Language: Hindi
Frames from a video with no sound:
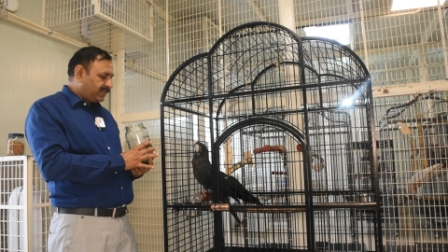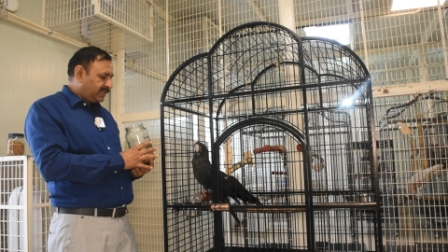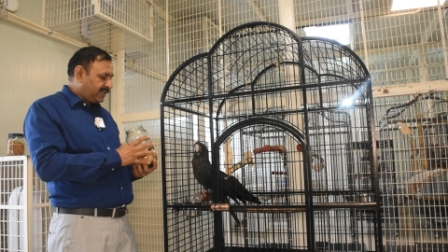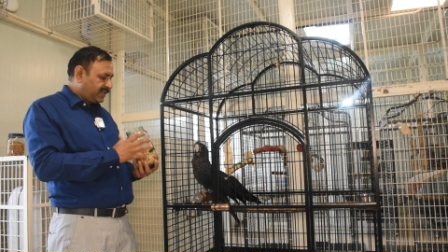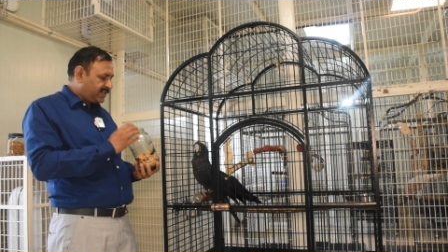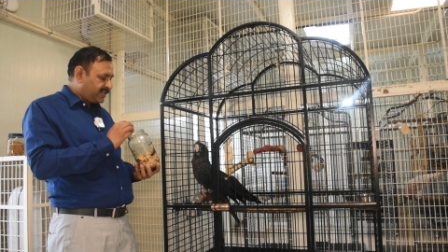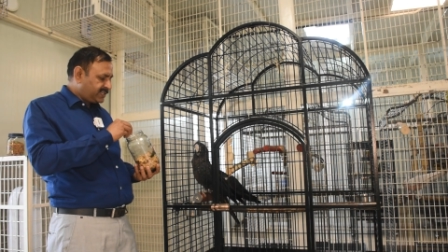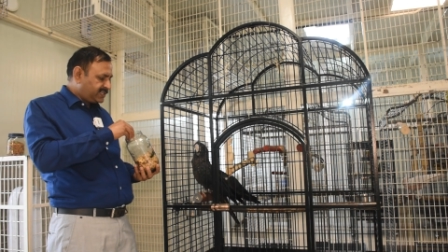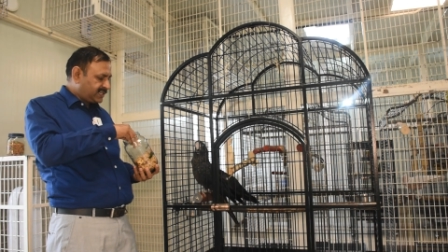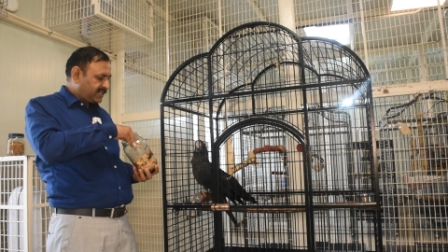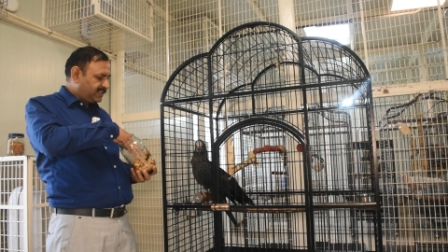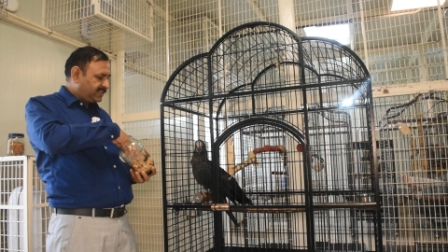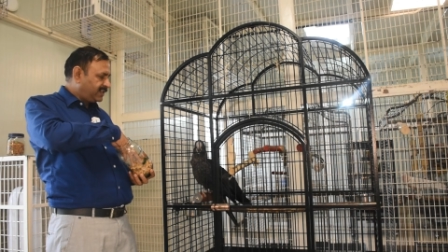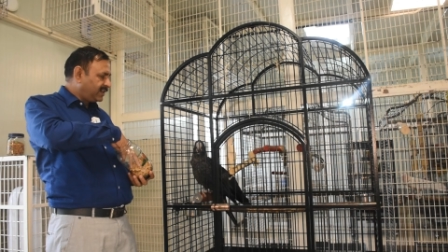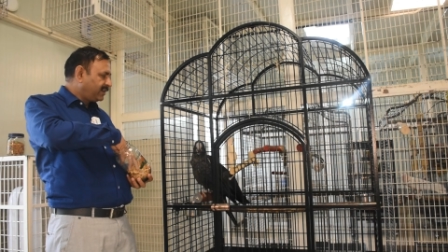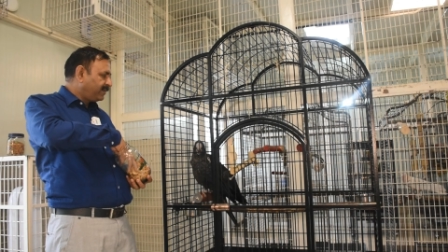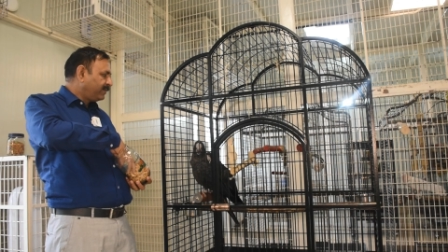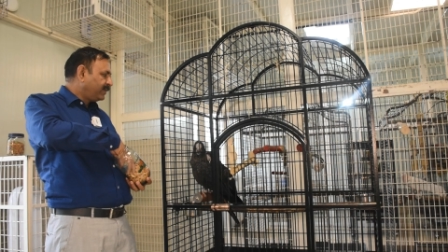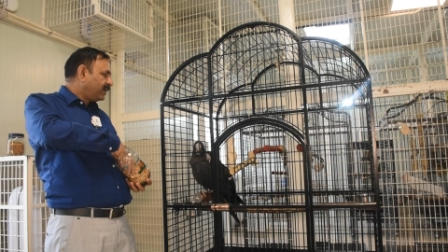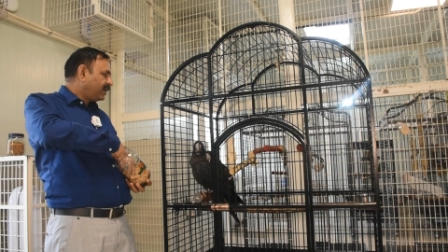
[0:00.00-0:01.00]
देखिए शायद
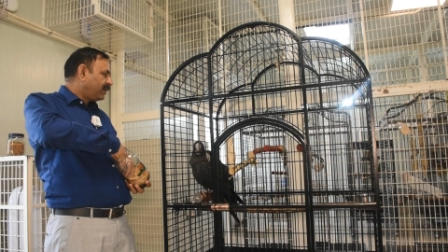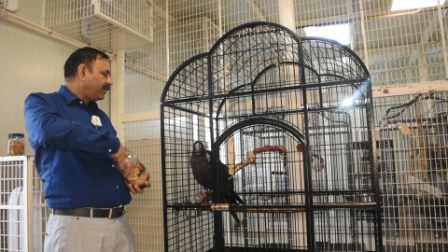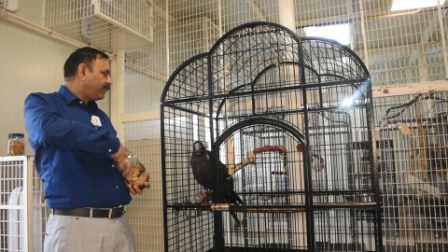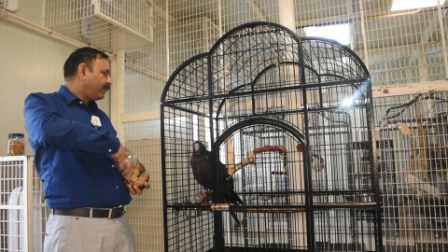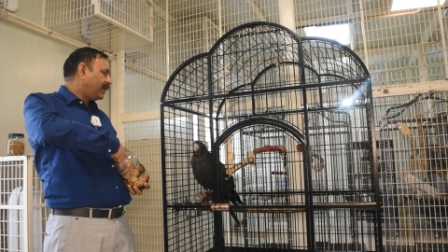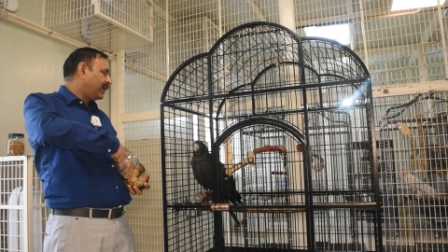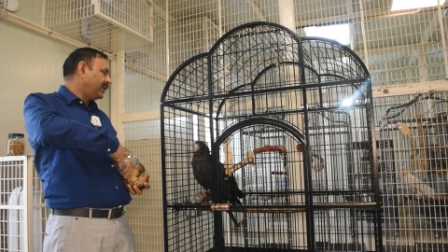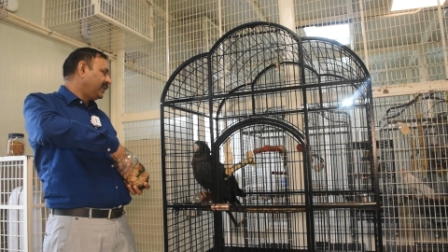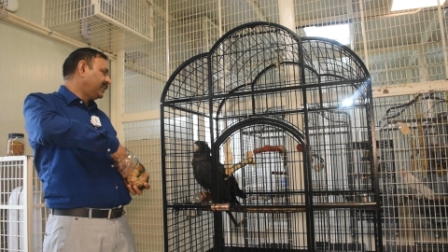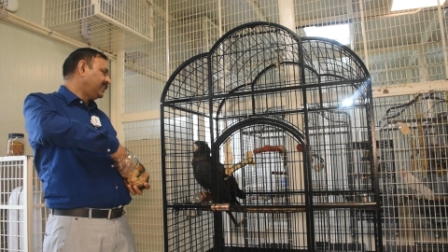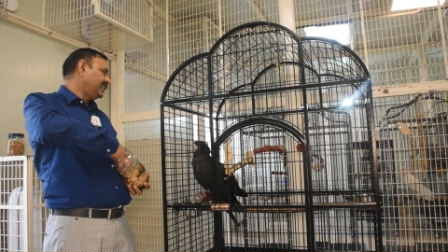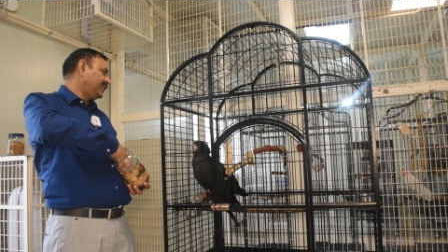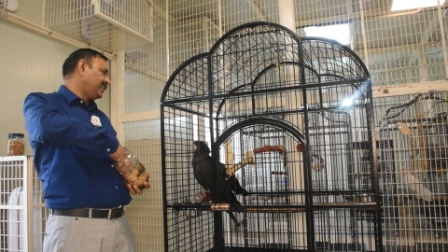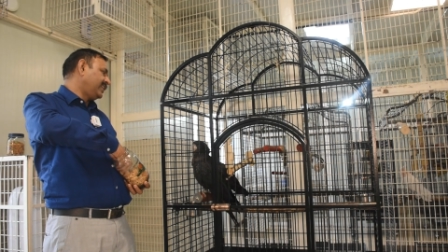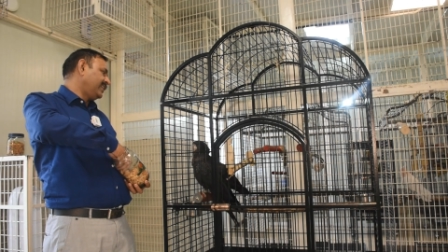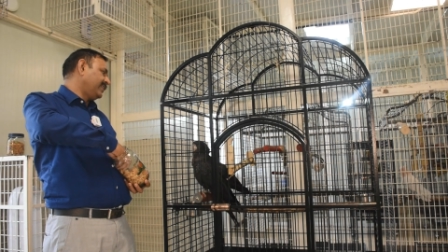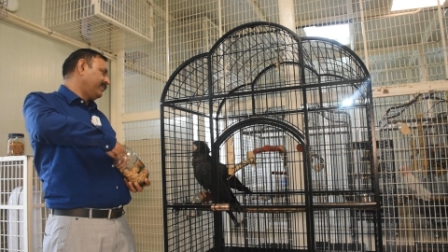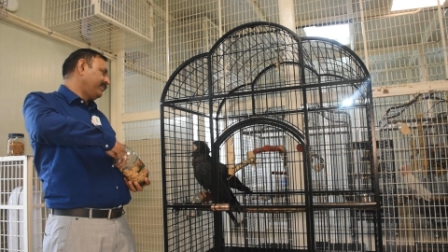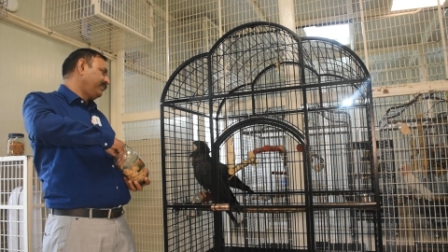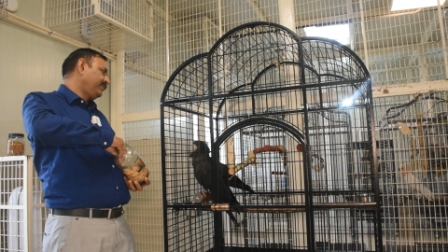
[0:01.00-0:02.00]
ये ये
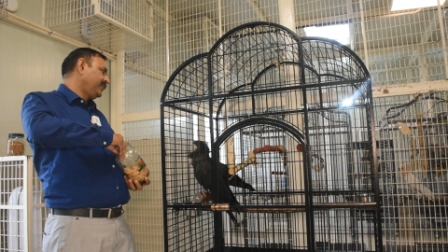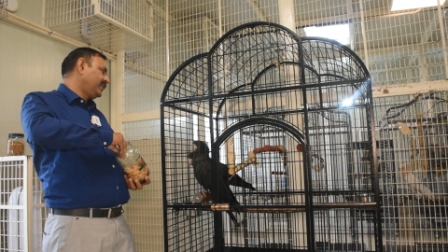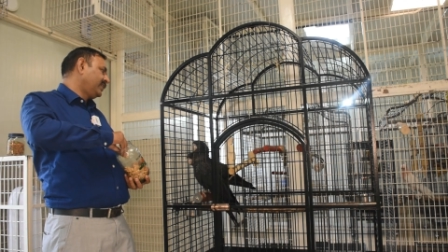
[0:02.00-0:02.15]
देखिए